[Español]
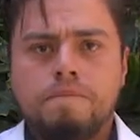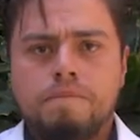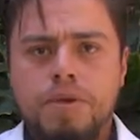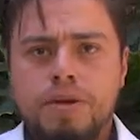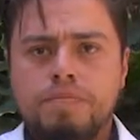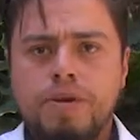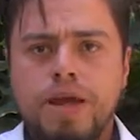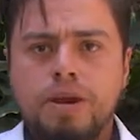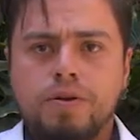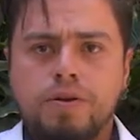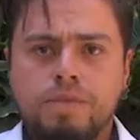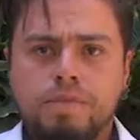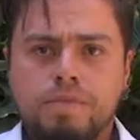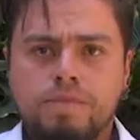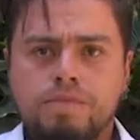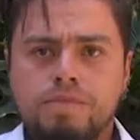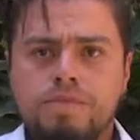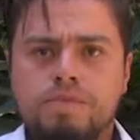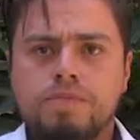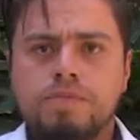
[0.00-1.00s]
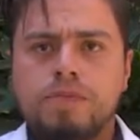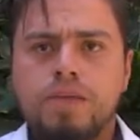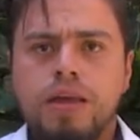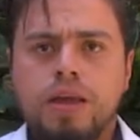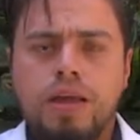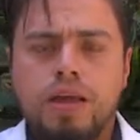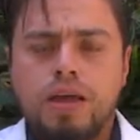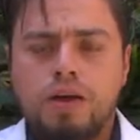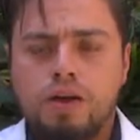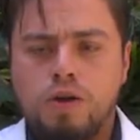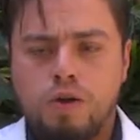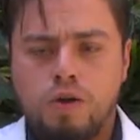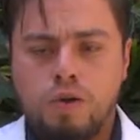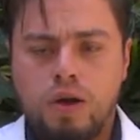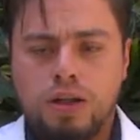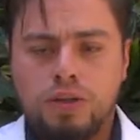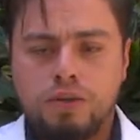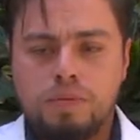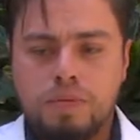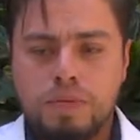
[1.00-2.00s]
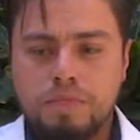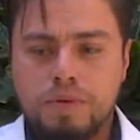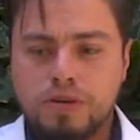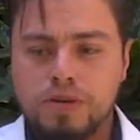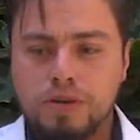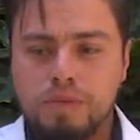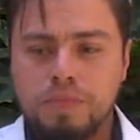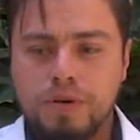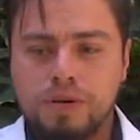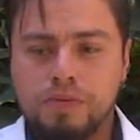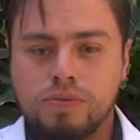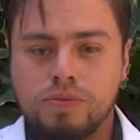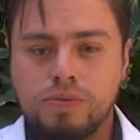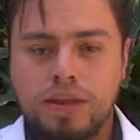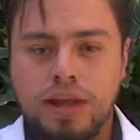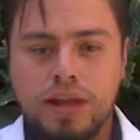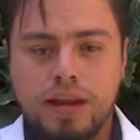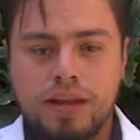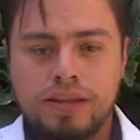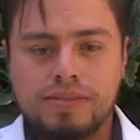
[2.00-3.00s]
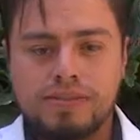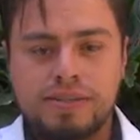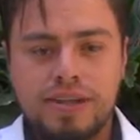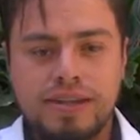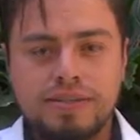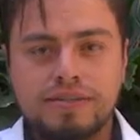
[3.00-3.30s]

Primero, cuando me empiezo a preguntar si